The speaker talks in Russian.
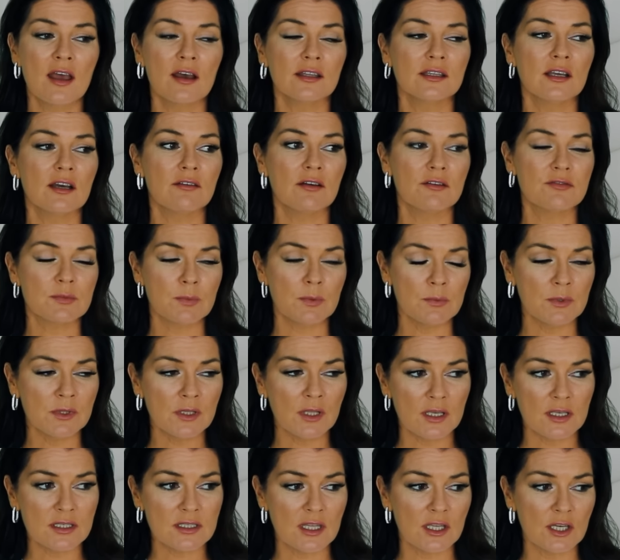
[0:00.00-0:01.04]
Давай
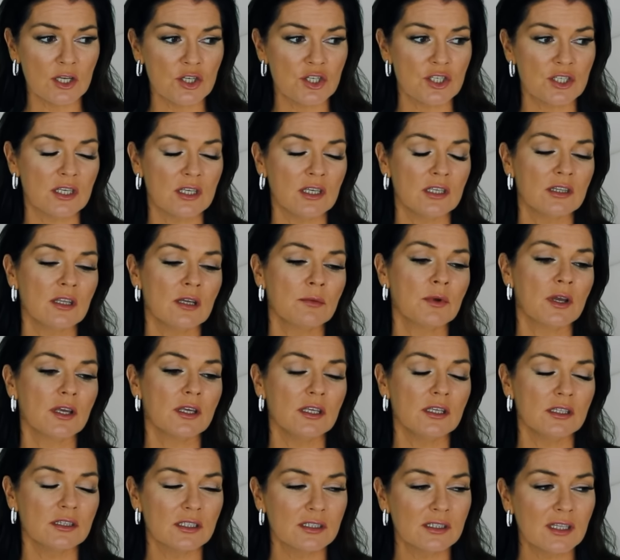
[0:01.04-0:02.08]
вспоминай исторические там
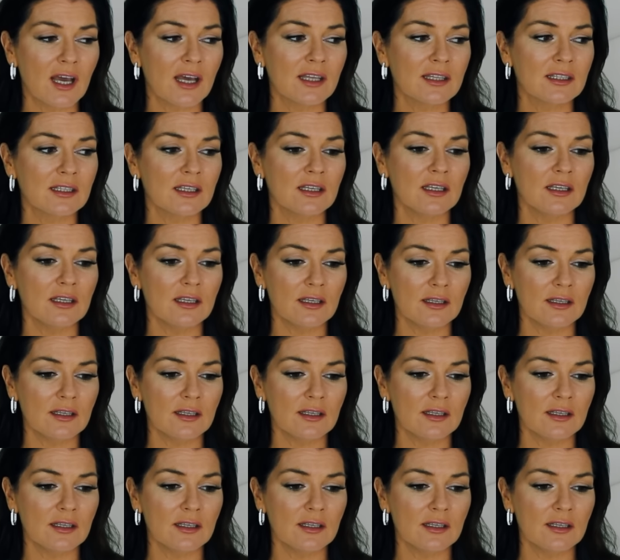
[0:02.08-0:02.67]
какие-то даты.